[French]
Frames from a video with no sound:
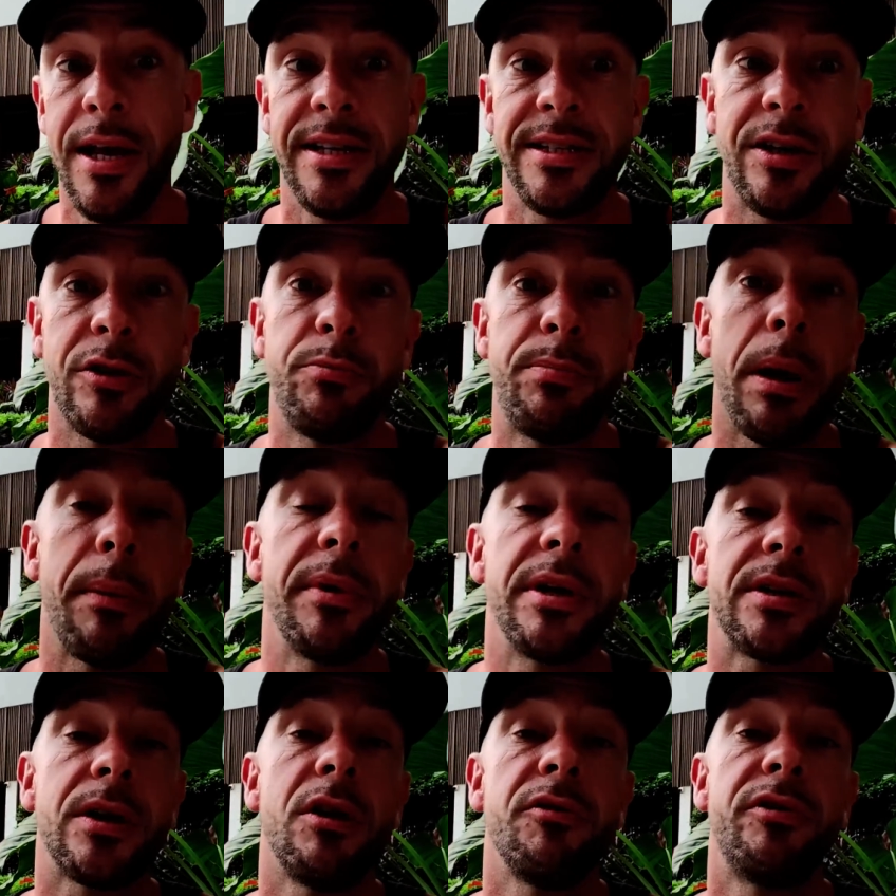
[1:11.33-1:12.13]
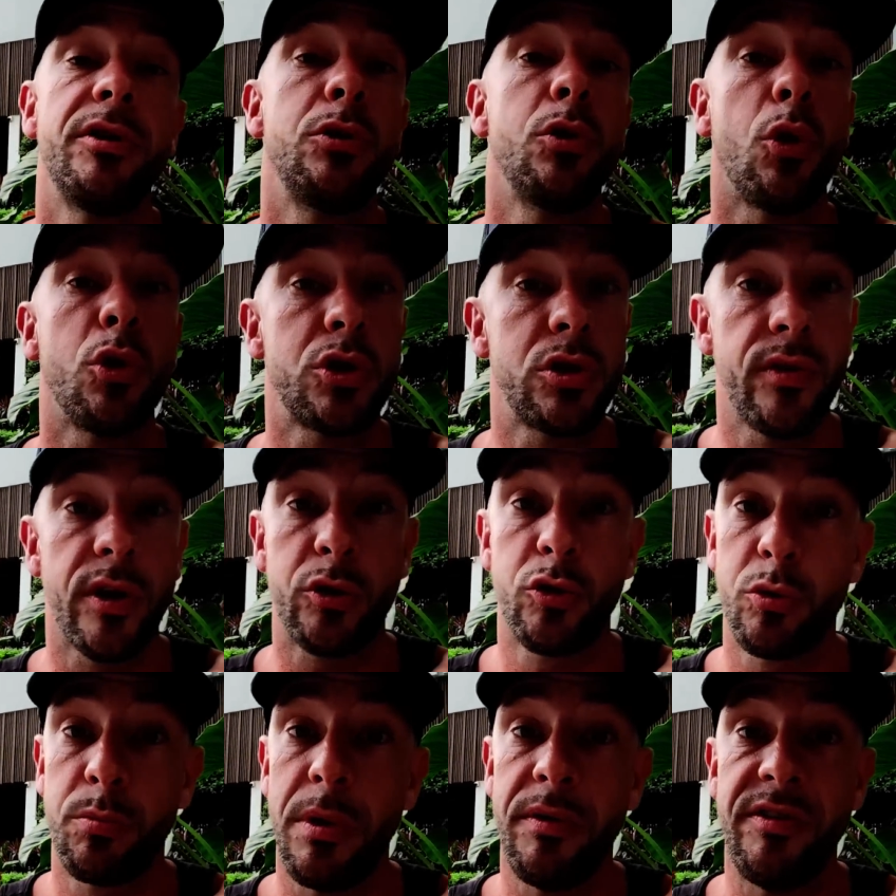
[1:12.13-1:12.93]
Ça vous permettra de recevoir
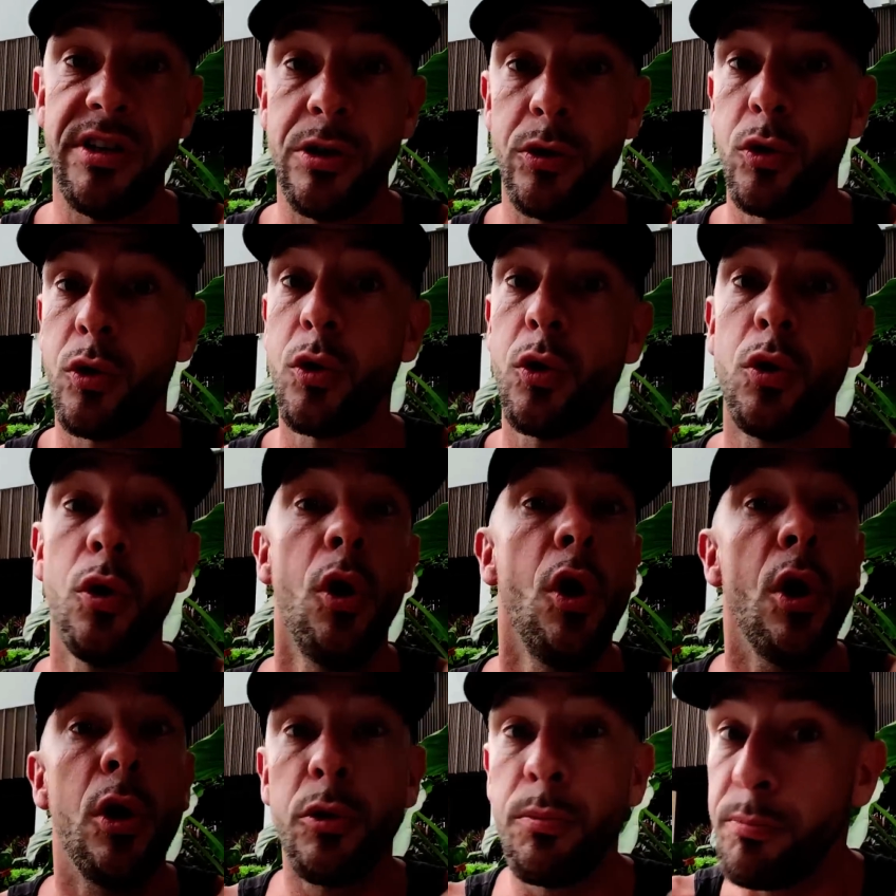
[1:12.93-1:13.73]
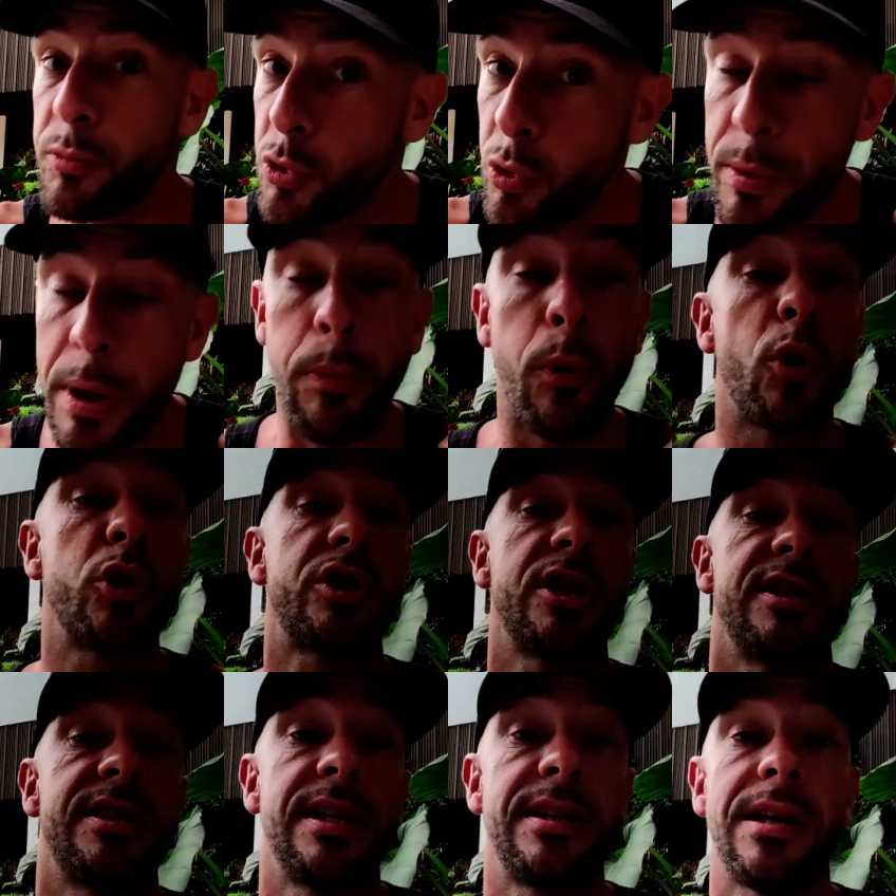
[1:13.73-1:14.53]
toutes mes vidéos, tous mes
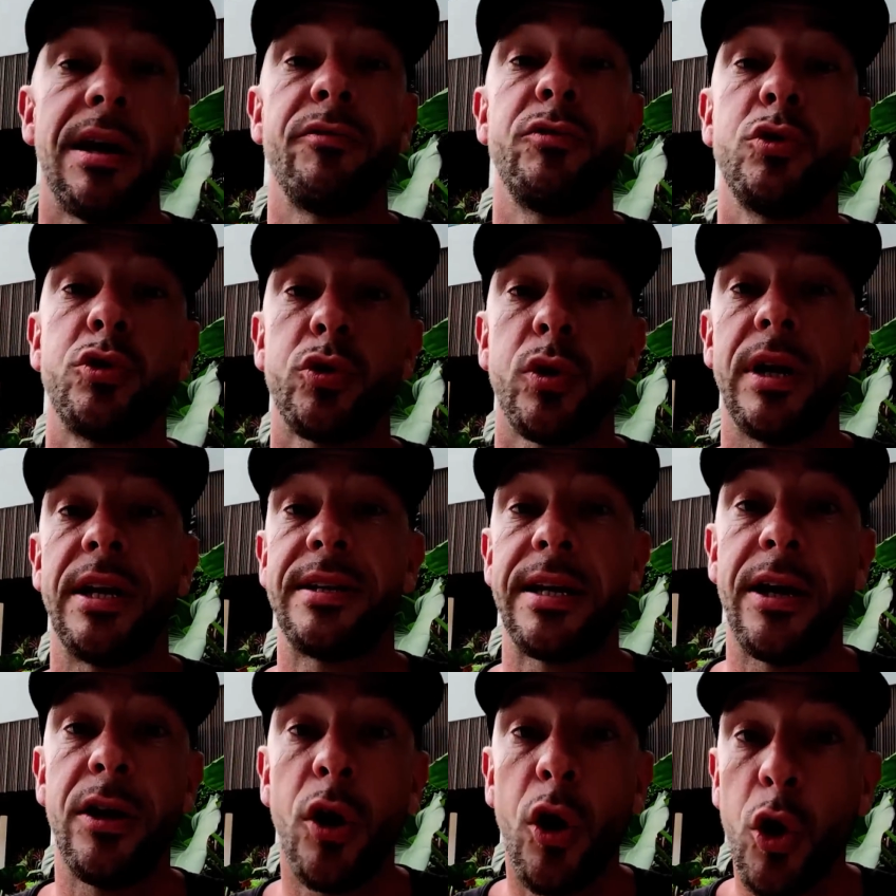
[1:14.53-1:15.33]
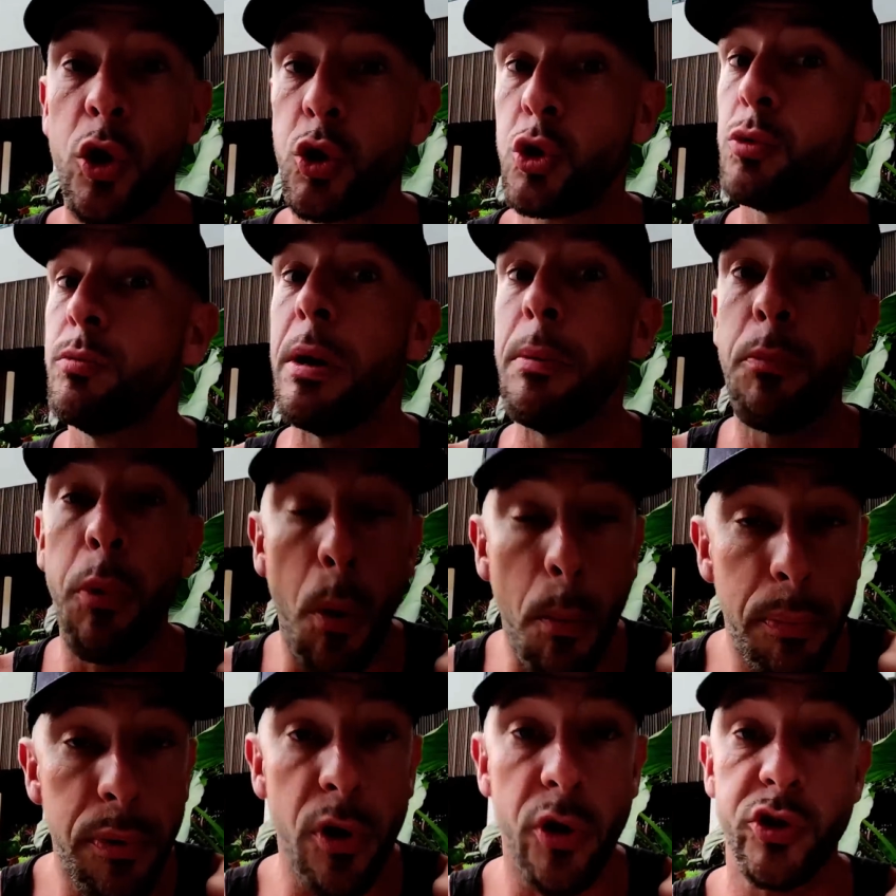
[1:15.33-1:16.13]
prochaines interviews sur la Thaïlande, tous mes
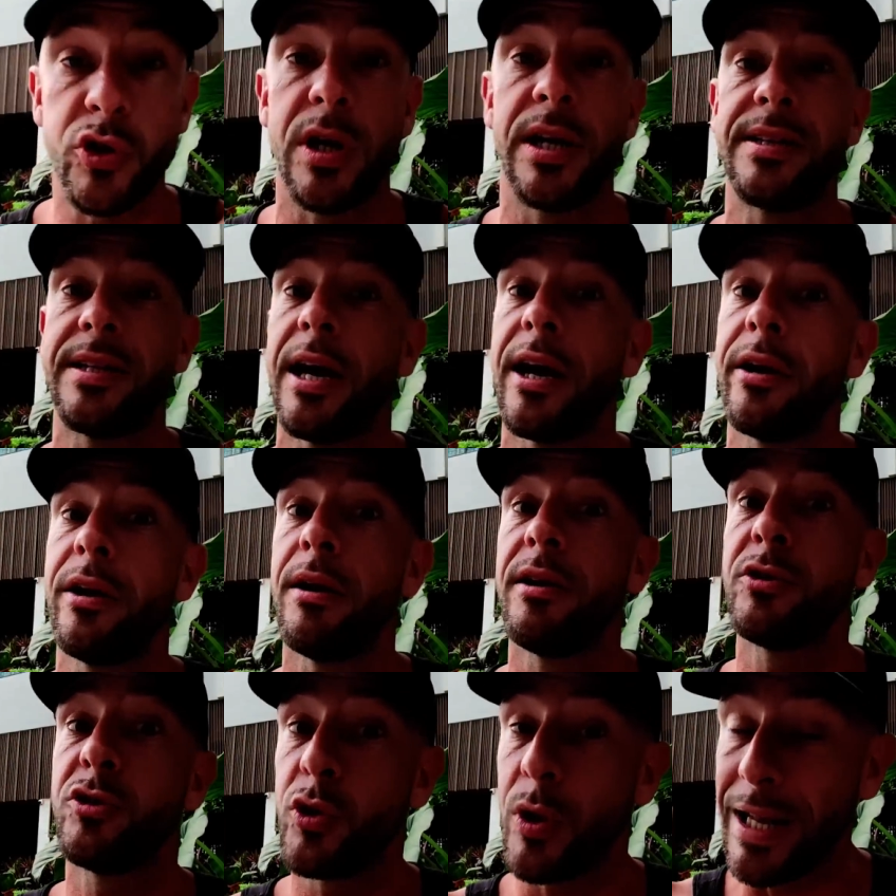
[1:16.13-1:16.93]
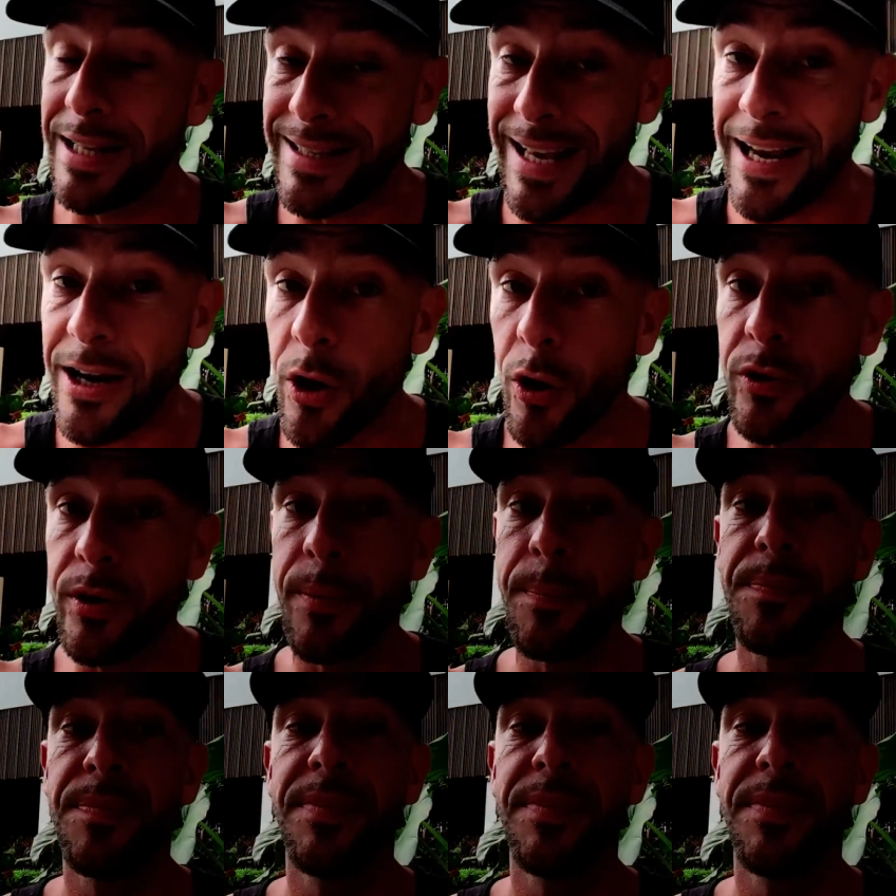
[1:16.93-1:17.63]
bons plans sur la Thaïlande